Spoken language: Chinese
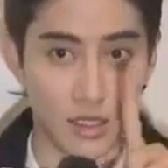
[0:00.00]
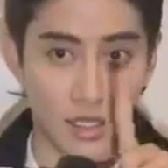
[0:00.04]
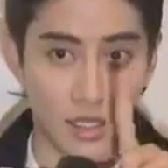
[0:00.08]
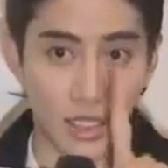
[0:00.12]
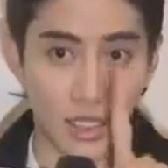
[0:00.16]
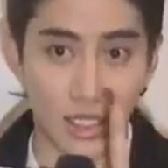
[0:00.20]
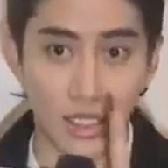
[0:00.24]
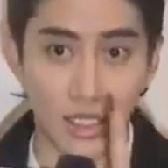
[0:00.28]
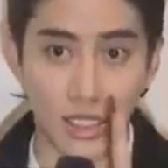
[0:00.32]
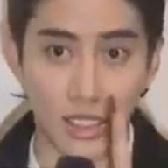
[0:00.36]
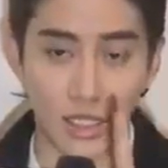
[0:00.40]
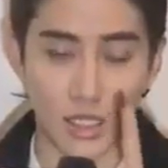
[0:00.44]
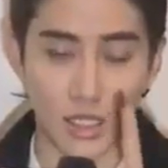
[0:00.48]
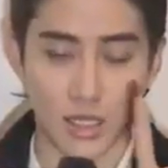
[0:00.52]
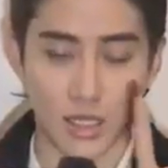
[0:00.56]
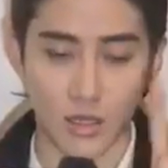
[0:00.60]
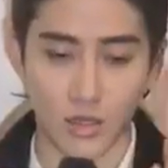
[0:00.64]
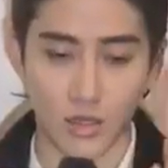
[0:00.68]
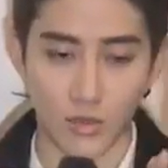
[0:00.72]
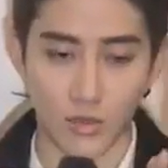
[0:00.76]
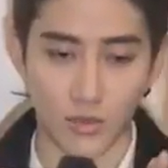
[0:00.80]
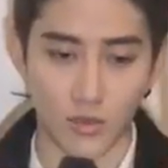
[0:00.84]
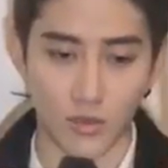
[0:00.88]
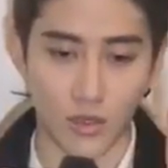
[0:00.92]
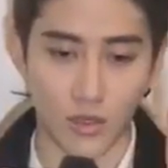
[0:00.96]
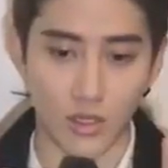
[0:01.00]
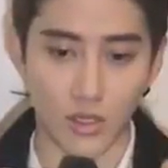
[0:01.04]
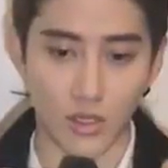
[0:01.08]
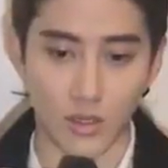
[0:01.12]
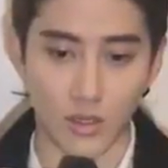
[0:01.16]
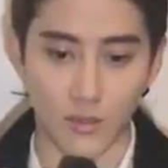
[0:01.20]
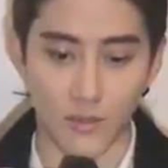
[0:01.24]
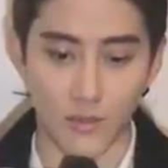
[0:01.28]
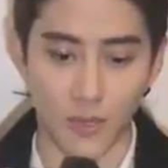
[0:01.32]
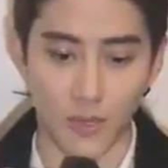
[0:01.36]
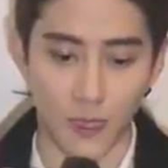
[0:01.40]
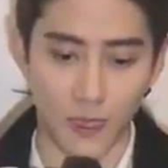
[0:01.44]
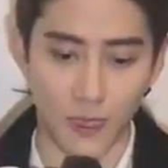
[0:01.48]
一，
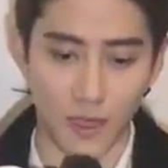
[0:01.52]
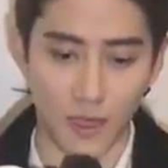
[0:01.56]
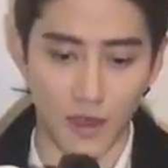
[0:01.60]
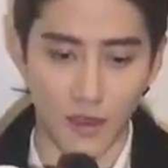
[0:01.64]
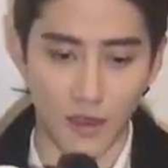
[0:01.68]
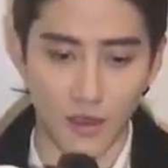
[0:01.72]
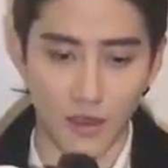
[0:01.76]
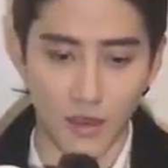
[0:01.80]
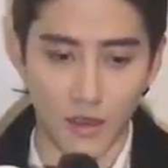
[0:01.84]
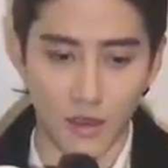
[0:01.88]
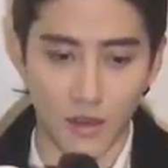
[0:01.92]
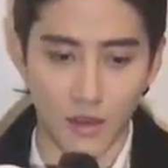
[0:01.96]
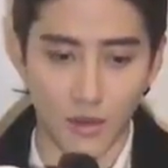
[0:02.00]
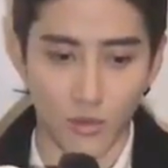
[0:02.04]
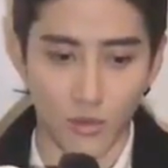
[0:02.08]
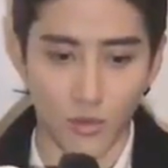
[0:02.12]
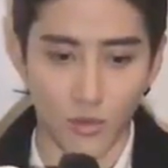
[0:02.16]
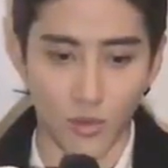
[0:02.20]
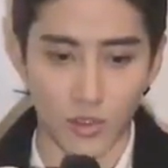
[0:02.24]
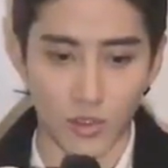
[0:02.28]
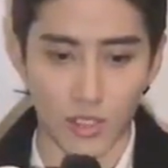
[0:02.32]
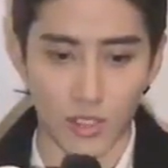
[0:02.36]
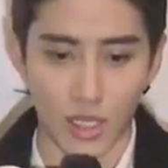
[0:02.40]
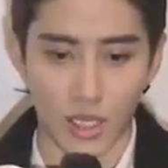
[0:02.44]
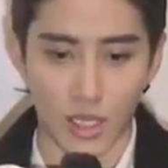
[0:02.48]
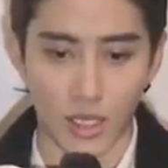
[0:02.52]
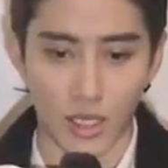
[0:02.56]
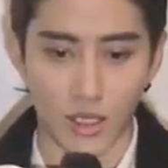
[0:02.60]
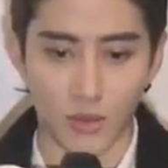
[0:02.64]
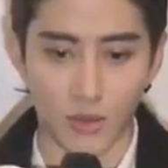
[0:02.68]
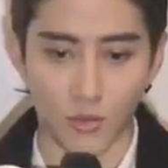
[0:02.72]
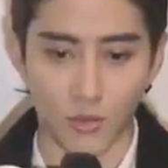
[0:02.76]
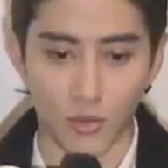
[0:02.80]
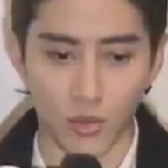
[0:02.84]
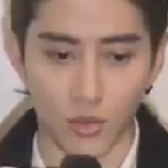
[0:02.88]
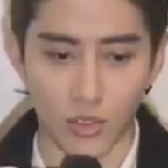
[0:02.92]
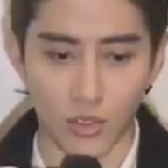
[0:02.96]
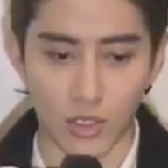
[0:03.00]
嗯，我在
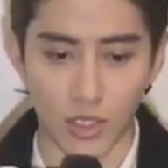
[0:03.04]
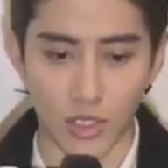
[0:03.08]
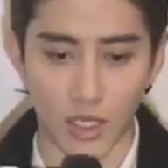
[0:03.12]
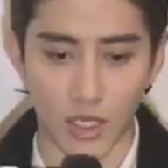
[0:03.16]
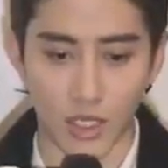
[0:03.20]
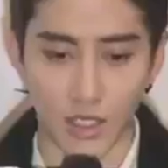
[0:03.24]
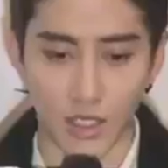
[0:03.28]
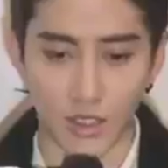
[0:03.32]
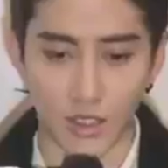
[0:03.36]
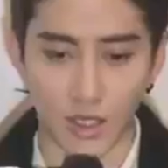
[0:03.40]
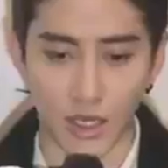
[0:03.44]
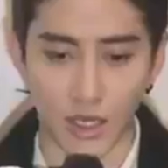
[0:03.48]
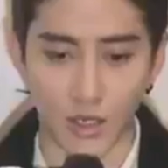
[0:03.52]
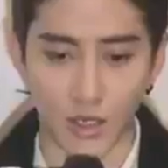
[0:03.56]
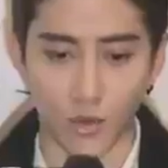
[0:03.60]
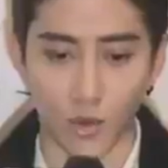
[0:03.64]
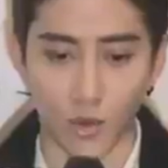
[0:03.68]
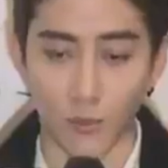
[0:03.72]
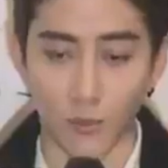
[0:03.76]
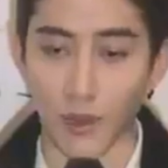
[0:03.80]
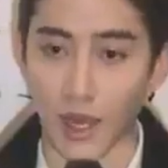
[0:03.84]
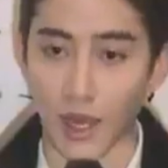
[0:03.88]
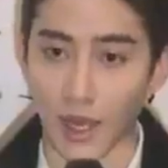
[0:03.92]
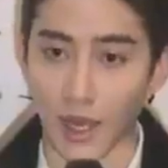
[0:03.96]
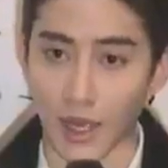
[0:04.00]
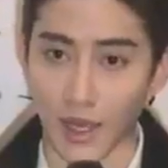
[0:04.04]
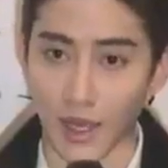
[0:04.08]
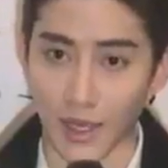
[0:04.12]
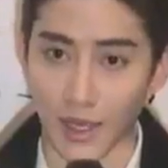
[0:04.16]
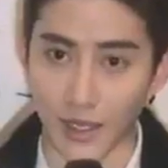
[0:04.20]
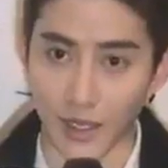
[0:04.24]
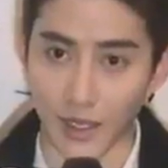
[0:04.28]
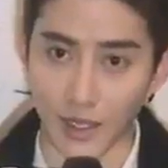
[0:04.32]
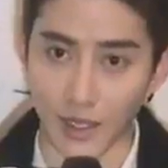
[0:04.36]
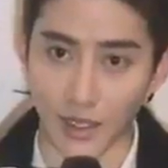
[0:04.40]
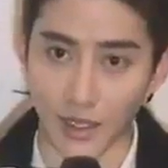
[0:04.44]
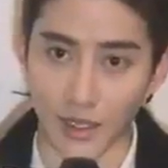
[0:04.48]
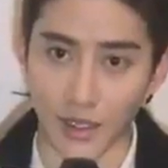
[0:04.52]
我在泰国拍，
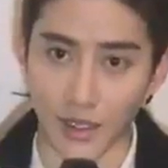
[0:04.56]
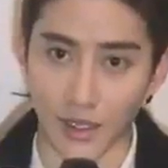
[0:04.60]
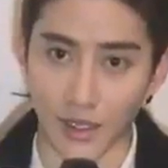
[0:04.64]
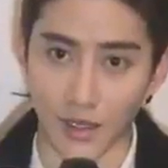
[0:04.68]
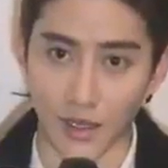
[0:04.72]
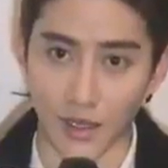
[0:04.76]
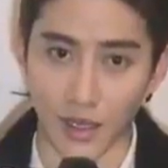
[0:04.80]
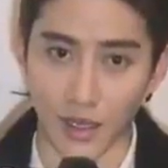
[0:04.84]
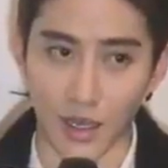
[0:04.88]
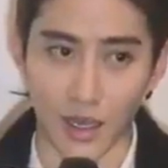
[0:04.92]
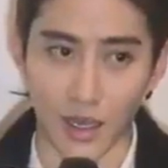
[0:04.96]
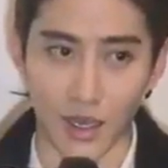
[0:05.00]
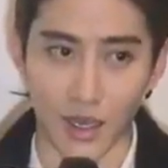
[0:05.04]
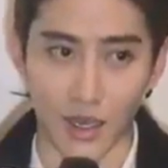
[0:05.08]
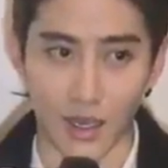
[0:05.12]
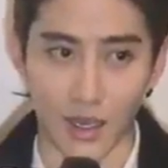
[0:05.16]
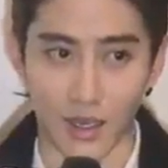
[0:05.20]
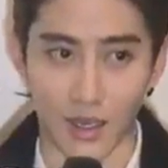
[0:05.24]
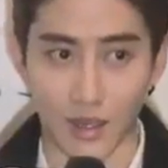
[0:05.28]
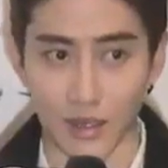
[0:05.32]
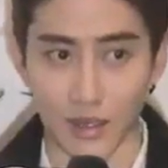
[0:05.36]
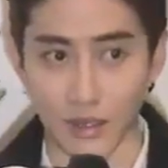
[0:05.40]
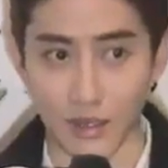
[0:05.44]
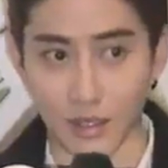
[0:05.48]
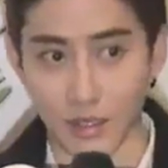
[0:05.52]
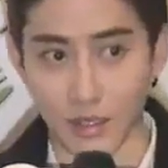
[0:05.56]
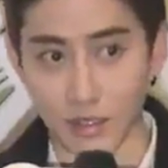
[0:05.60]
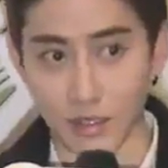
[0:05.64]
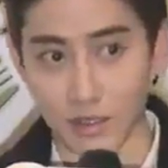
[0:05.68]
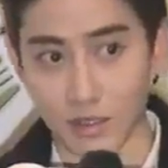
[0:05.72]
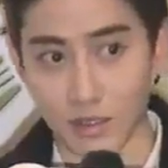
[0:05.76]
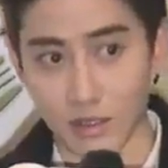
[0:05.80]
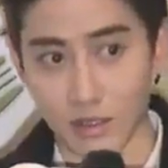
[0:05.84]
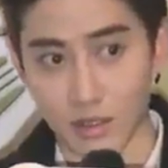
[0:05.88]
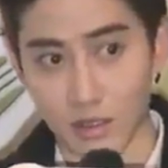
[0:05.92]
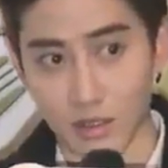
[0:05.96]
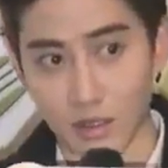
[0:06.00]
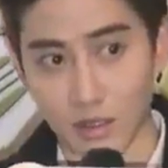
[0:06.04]
还，
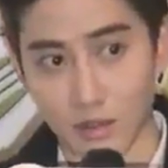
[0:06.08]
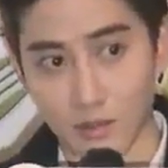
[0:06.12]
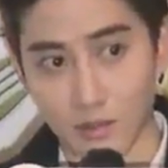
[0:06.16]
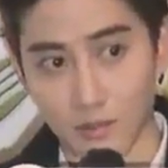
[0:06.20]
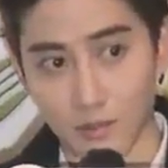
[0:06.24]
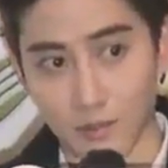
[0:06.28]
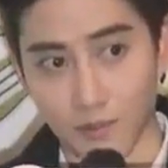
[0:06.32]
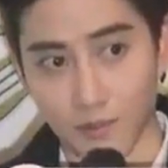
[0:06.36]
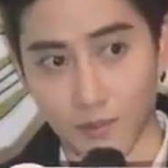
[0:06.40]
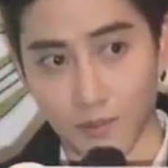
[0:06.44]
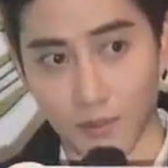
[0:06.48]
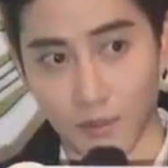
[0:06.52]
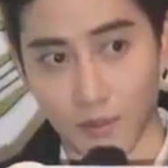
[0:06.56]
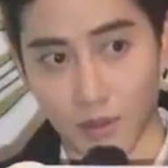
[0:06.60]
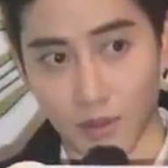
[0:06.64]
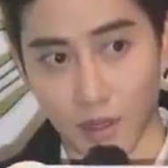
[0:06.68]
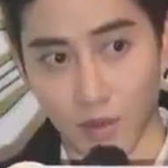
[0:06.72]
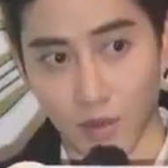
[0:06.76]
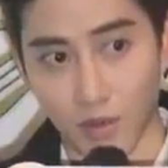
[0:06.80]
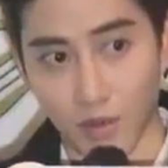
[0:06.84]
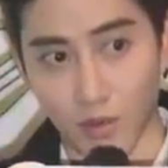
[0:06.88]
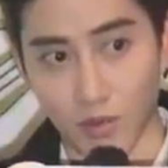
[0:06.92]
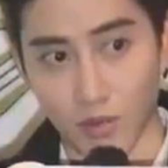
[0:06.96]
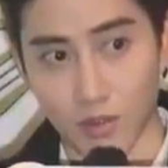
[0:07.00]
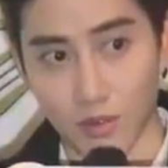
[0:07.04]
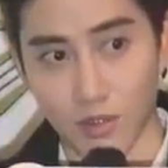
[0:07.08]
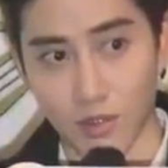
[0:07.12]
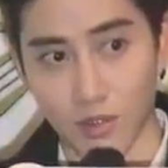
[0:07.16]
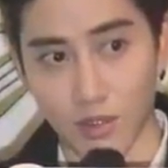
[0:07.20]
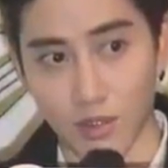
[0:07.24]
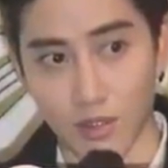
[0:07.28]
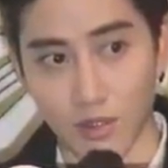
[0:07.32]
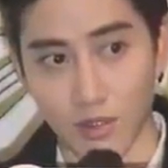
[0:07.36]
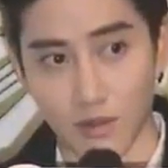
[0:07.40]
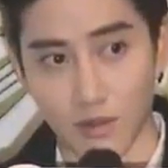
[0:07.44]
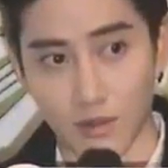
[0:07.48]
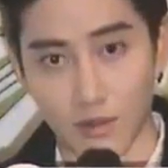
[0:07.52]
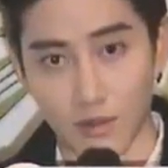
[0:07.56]
然后飞到
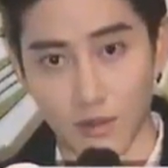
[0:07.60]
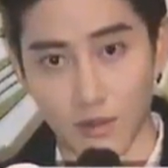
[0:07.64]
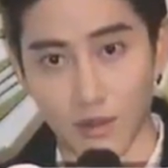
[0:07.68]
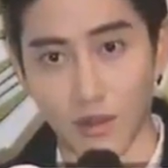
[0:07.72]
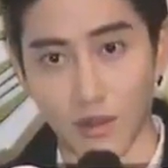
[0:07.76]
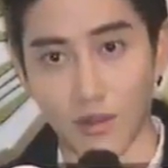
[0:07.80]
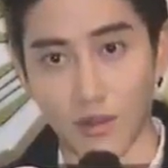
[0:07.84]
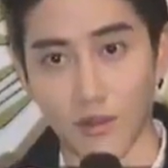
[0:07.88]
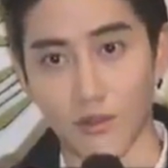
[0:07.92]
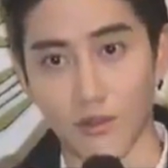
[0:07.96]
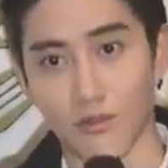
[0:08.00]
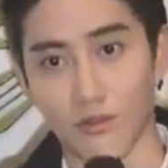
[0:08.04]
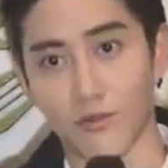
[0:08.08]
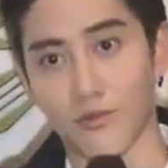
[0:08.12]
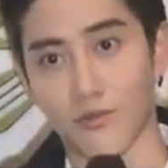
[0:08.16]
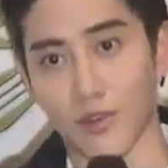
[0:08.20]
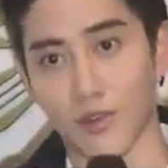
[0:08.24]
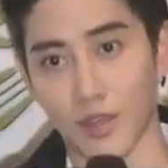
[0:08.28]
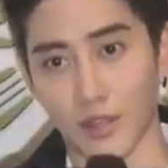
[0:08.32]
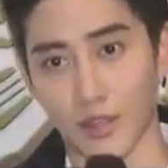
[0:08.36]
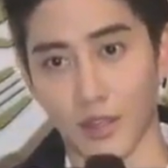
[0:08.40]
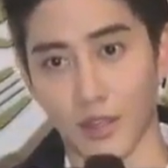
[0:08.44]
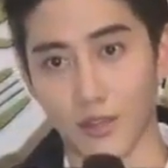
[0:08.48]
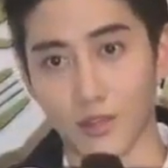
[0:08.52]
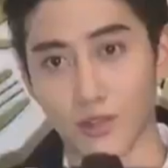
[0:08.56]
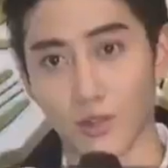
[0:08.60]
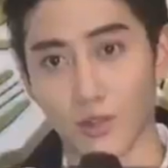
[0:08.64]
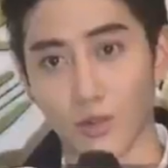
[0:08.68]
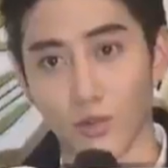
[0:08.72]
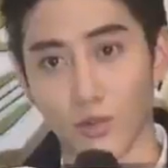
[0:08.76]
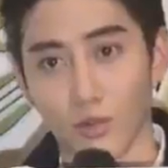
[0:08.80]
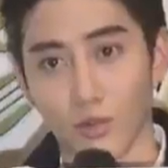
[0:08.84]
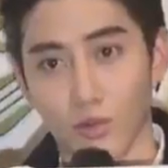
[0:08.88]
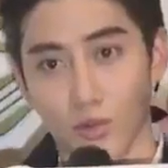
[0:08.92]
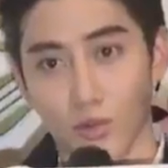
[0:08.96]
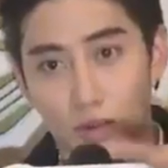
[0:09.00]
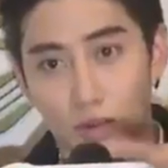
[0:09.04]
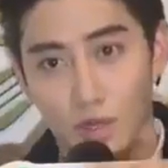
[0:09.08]
中国拍，飞到中
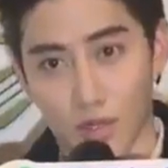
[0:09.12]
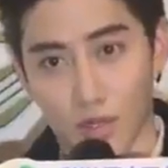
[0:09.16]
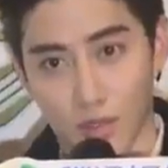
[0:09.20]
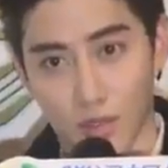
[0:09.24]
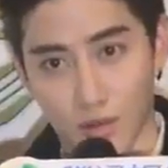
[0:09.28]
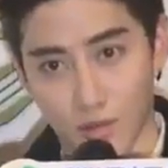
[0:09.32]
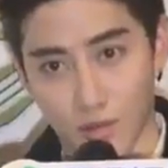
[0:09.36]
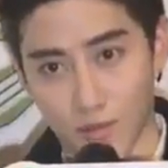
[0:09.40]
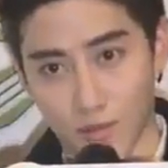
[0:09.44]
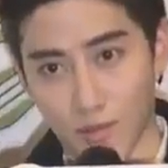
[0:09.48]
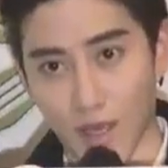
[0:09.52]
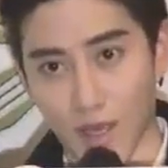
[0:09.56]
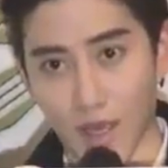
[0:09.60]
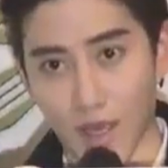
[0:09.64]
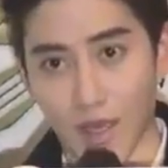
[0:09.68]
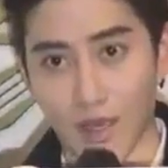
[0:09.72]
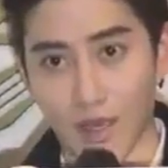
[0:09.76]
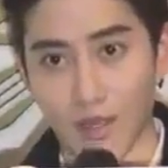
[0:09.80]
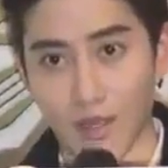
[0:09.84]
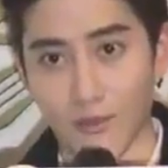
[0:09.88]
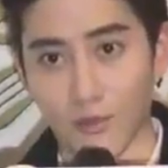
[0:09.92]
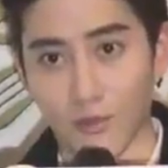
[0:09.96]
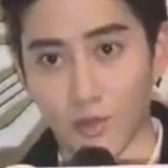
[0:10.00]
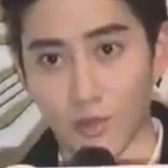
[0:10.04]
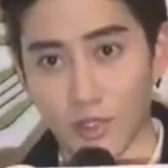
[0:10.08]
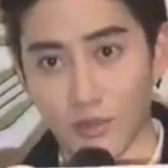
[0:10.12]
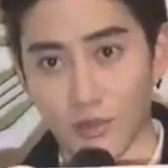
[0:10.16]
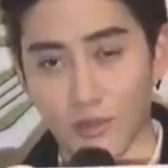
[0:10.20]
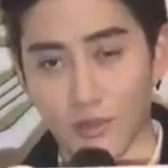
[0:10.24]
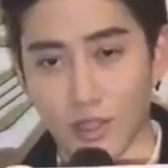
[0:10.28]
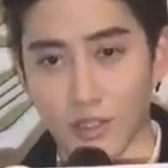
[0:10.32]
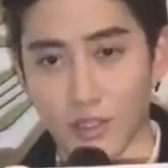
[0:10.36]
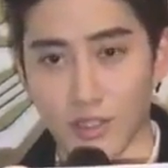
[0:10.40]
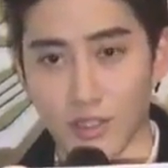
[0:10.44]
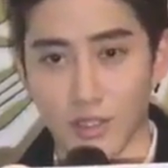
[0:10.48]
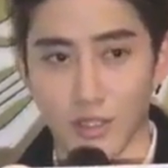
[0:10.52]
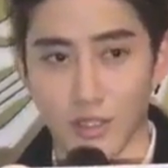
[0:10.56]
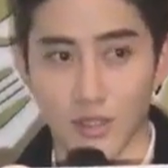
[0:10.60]
国拍法
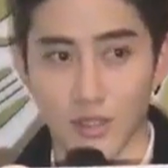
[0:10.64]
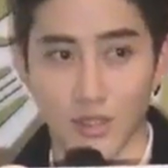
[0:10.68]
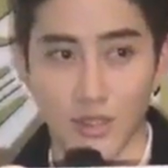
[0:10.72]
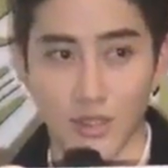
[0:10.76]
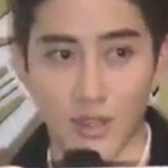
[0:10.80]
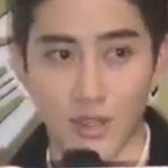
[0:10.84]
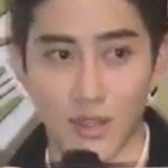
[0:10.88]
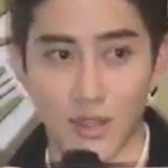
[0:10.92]
师，